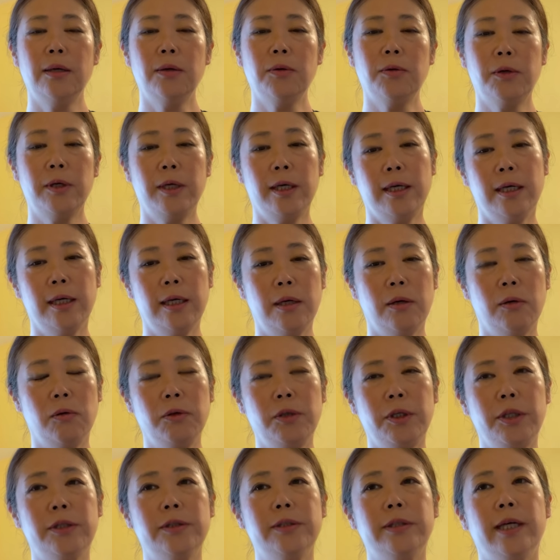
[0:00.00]
これから起
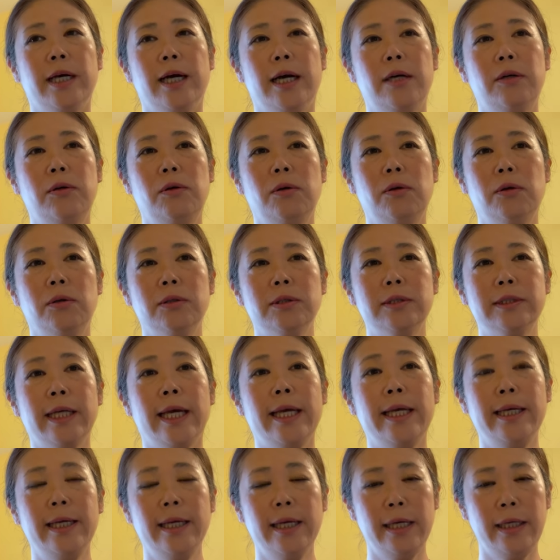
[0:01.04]
きるであろう
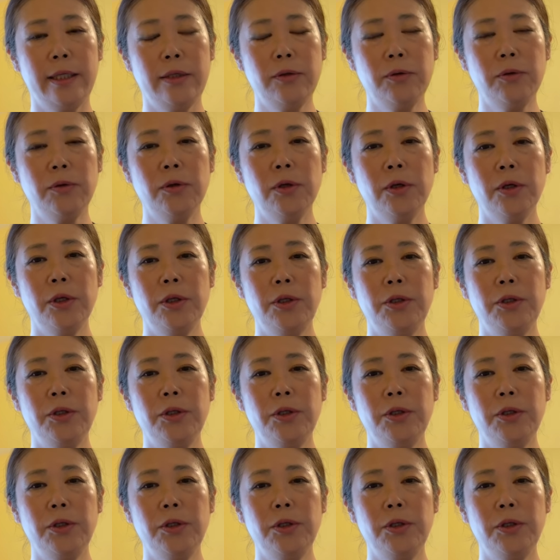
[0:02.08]
災害の